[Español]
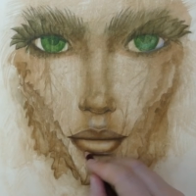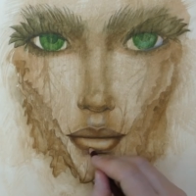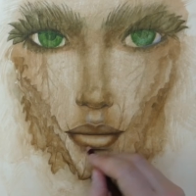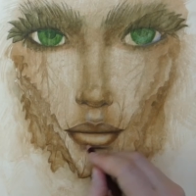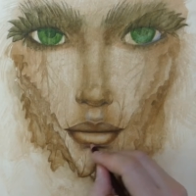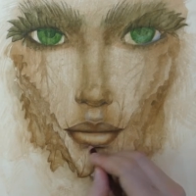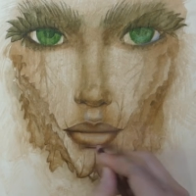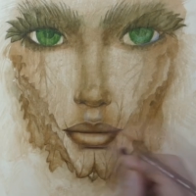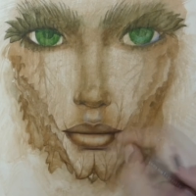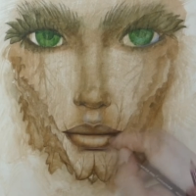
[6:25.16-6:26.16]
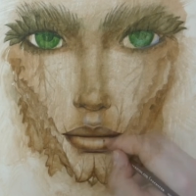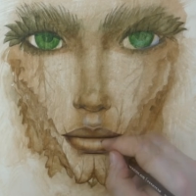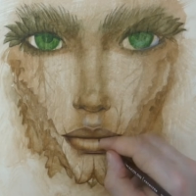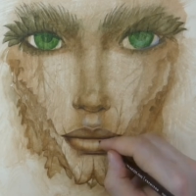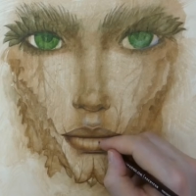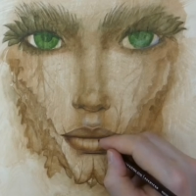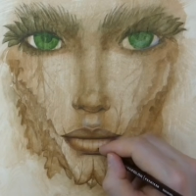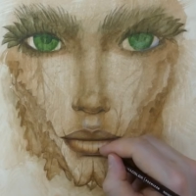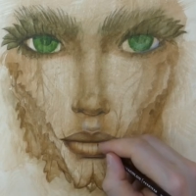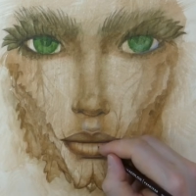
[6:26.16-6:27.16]
a tantear un poco con colores
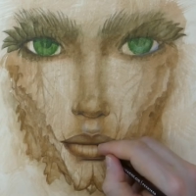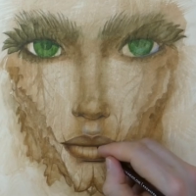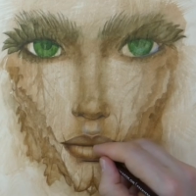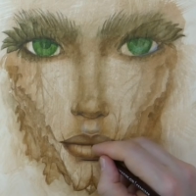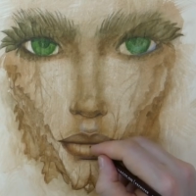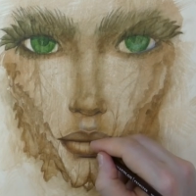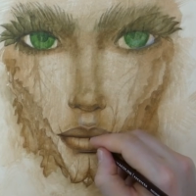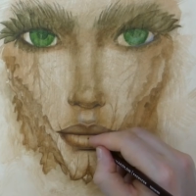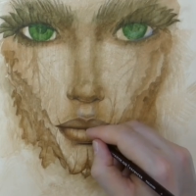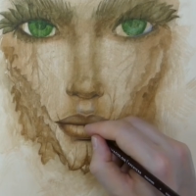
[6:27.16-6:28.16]
claros, eh, buscando